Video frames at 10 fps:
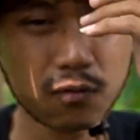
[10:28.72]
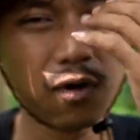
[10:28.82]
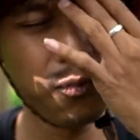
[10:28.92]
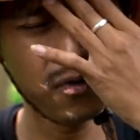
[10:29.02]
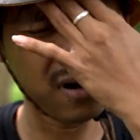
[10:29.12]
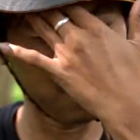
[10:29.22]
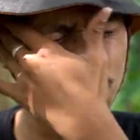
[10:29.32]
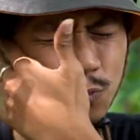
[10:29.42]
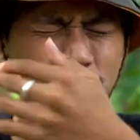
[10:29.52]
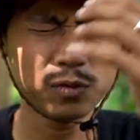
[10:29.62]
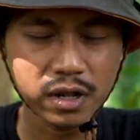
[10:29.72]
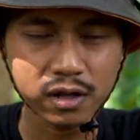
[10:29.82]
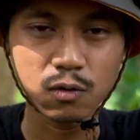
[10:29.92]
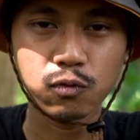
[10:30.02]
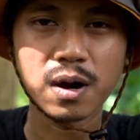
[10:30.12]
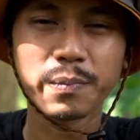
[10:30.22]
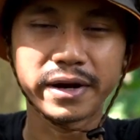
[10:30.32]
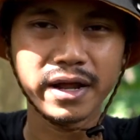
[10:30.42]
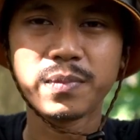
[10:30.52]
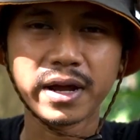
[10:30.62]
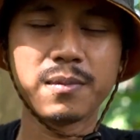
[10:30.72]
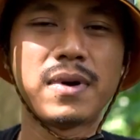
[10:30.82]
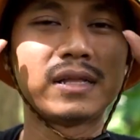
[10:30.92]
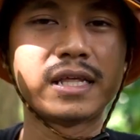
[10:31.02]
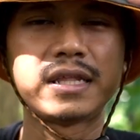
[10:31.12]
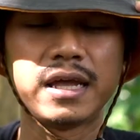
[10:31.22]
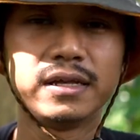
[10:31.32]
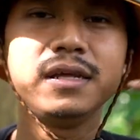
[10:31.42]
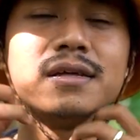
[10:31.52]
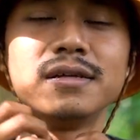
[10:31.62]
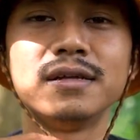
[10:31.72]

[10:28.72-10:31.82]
walaupun gue sebenarnya agak kurang pede ya pakai bucket hat kayak gini.